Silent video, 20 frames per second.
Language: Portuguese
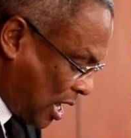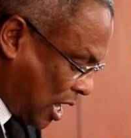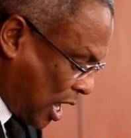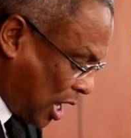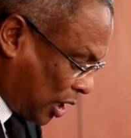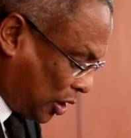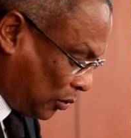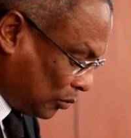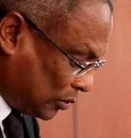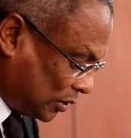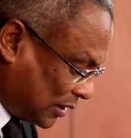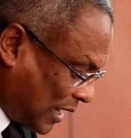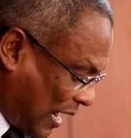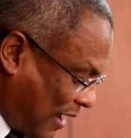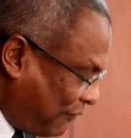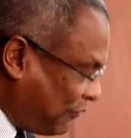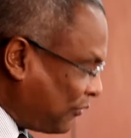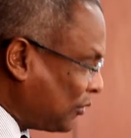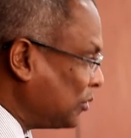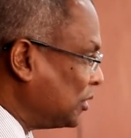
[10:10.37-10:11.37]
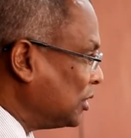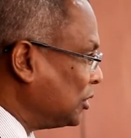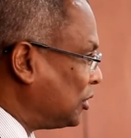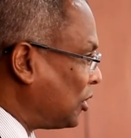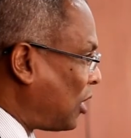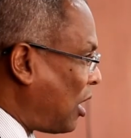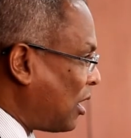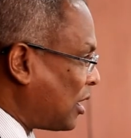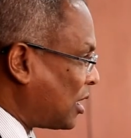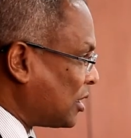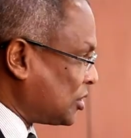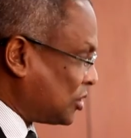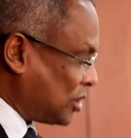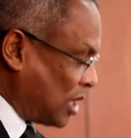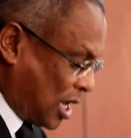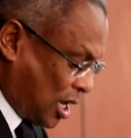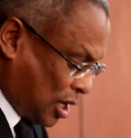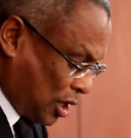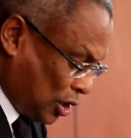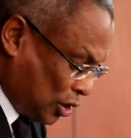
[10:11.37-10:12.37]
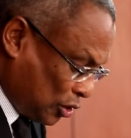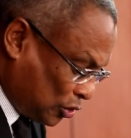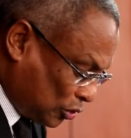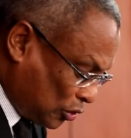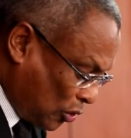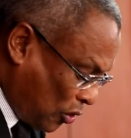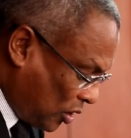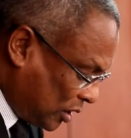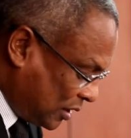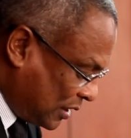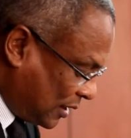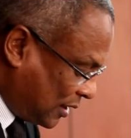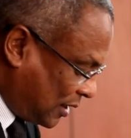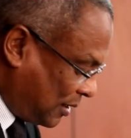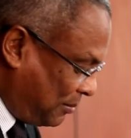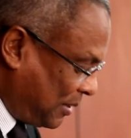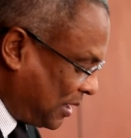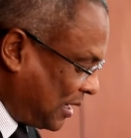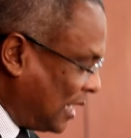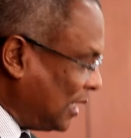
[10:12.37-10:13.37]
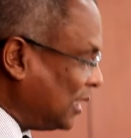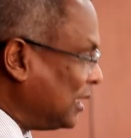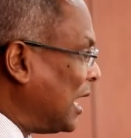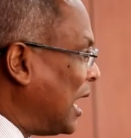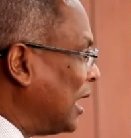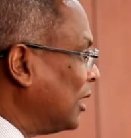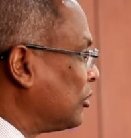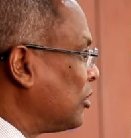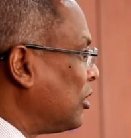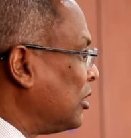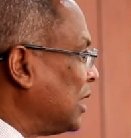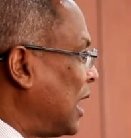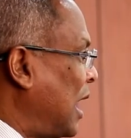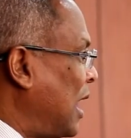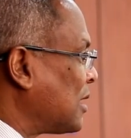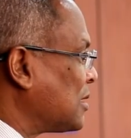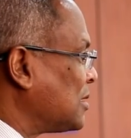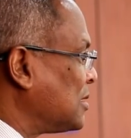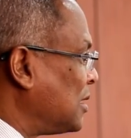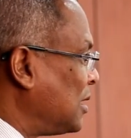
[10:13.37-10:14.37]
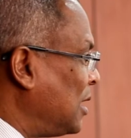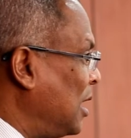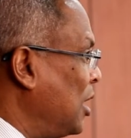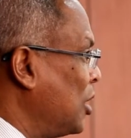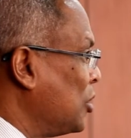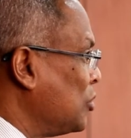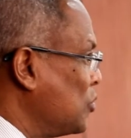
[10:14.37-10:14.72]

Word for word: É que o tráfico de drogas e toda a criminalidade conexa,